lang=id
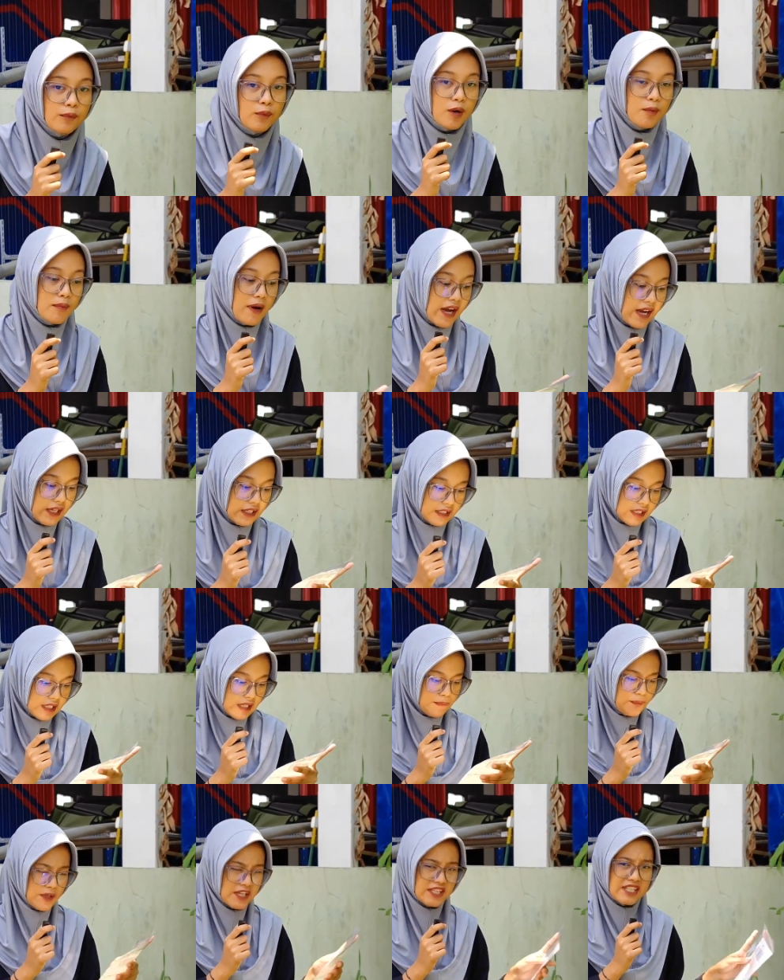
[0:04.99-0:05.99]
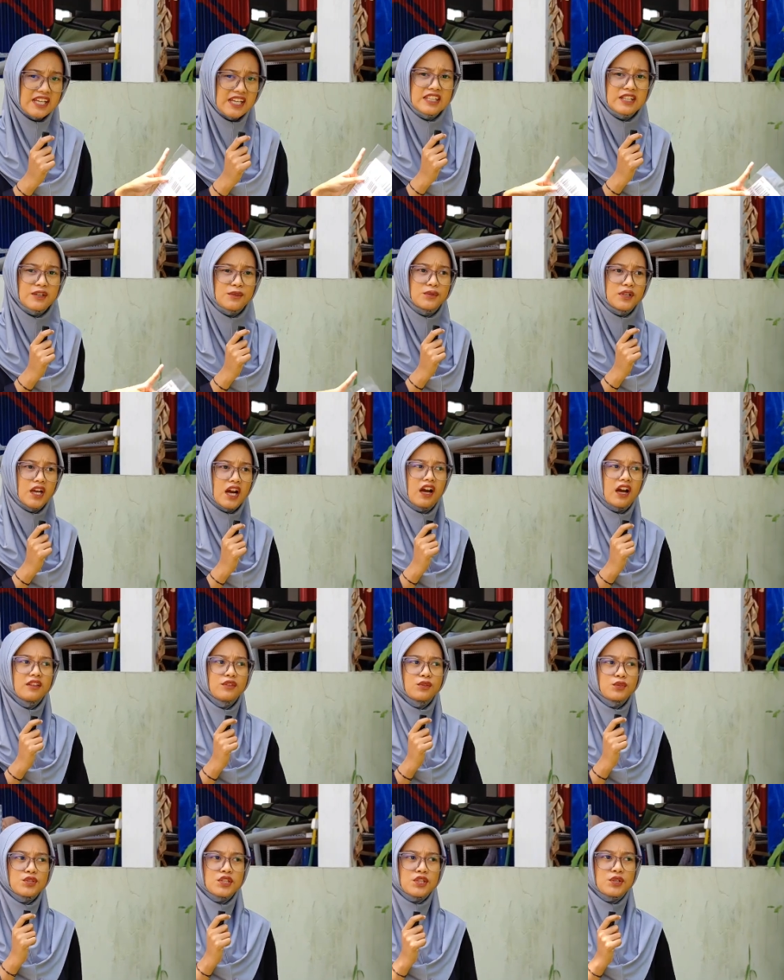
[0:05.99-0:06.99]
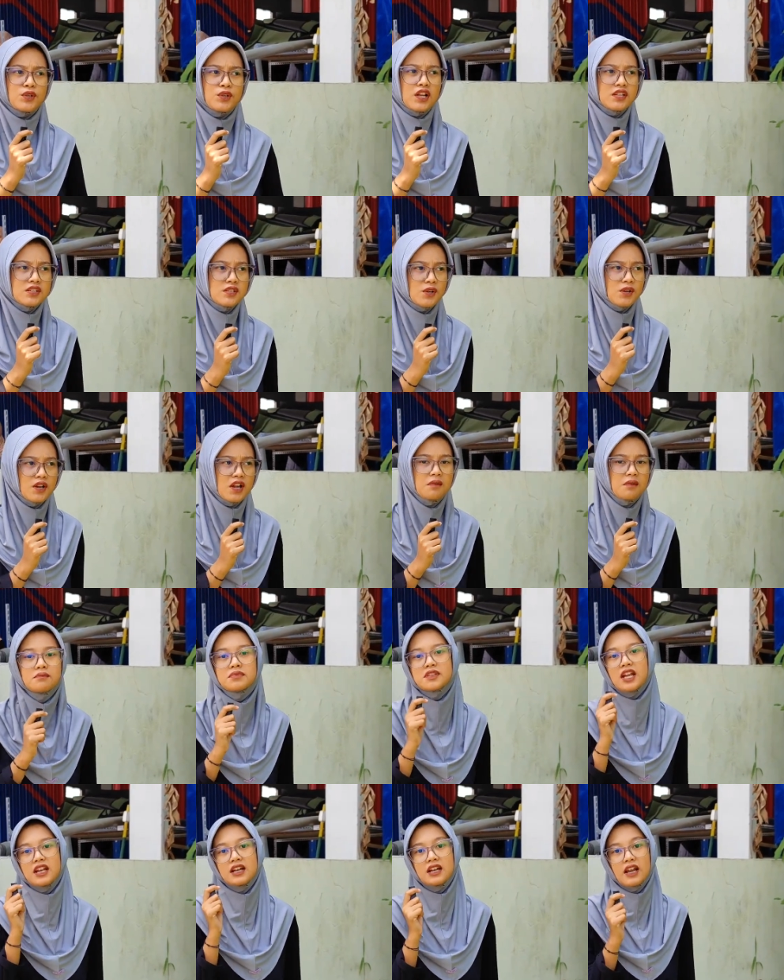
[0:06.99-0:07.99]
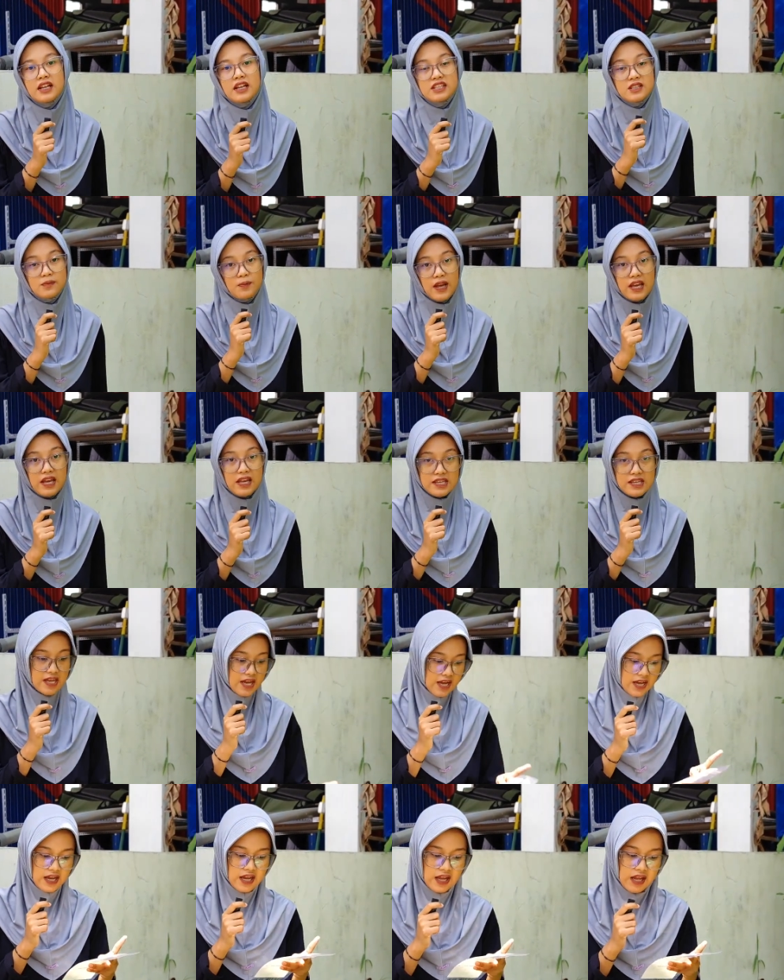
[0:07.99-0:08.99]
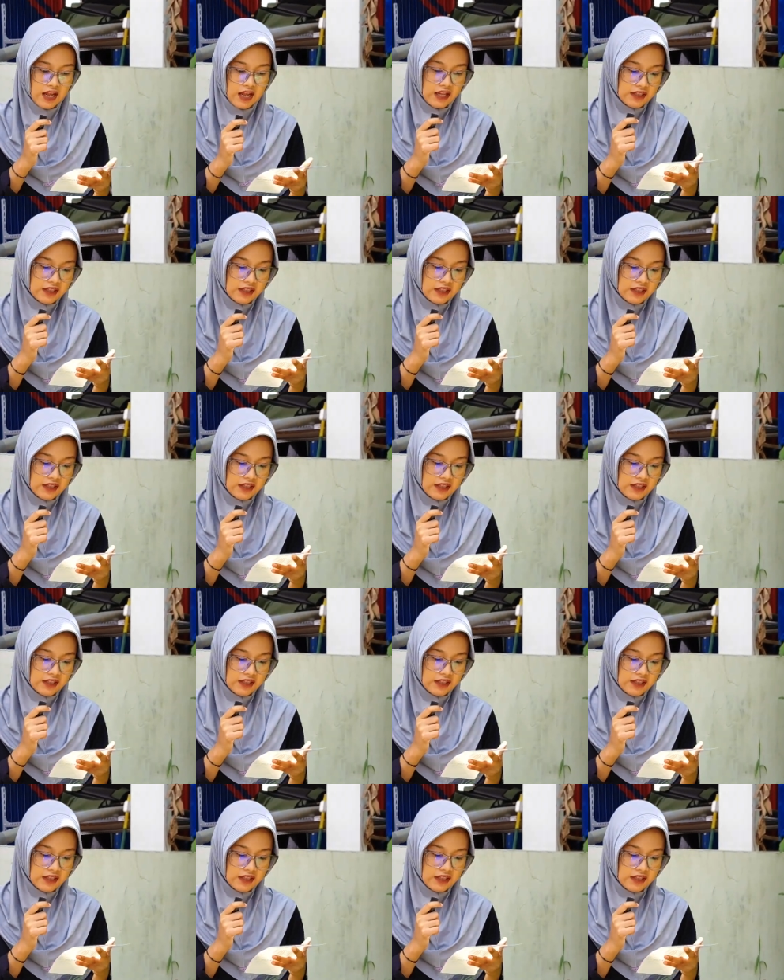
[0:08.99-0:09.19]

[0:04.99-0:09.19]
Pompa ini biasanya digunakan untuk sirkulasi kolam dan lain sebagainya